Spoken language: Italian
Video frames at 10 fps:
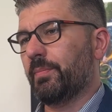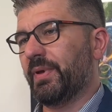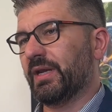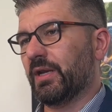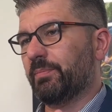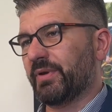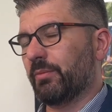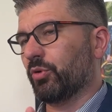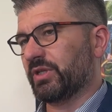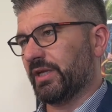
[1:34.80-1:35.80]
per il
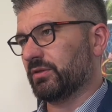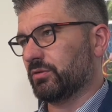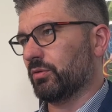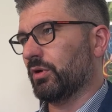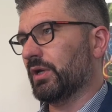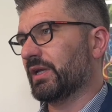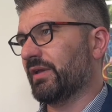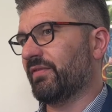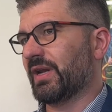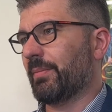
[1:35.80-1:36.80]
primo tetto
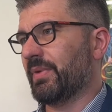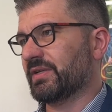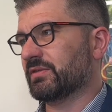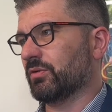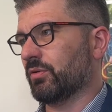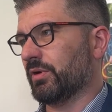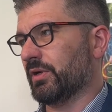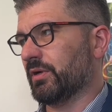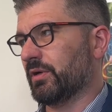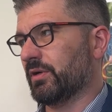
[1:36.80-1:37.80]
che verrà messo,
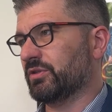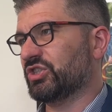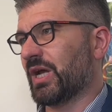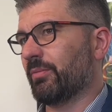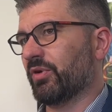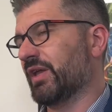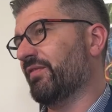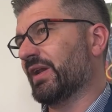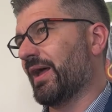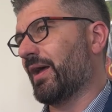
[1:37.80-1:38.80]
eh, diciamo, che,
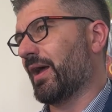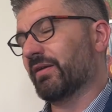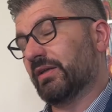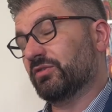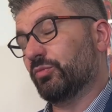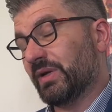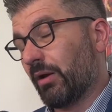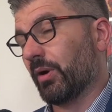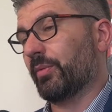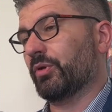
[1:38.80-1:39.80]
verrà, che subirà
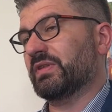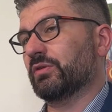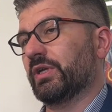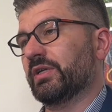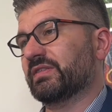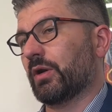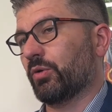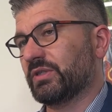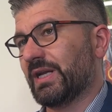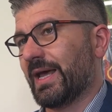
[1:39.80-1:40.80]
una manutenzione
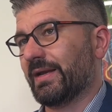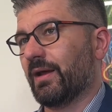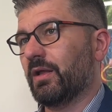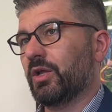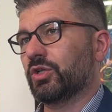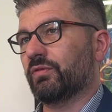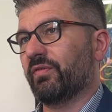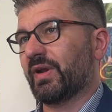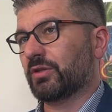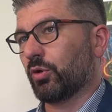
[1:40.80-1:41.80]
straordinaria dove
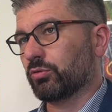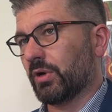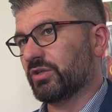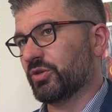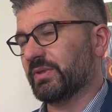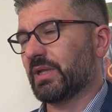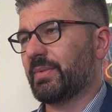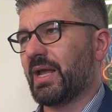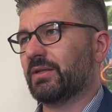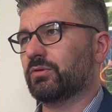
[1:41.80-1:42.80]
verrà tolto il cemento
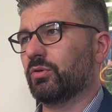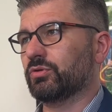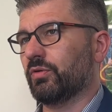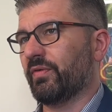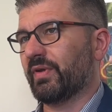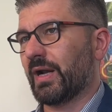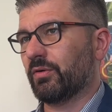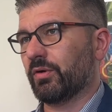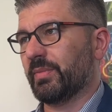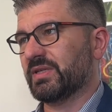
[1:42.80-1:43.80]
amianto, dove
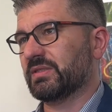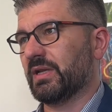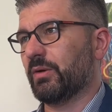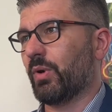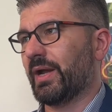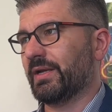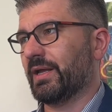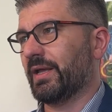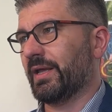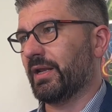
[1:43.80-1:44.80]
verranno rimesse le
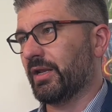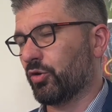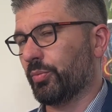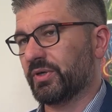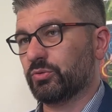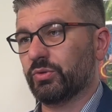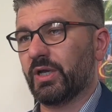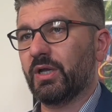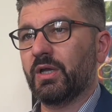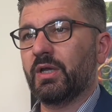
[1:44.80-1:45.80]
guaine e le coperture.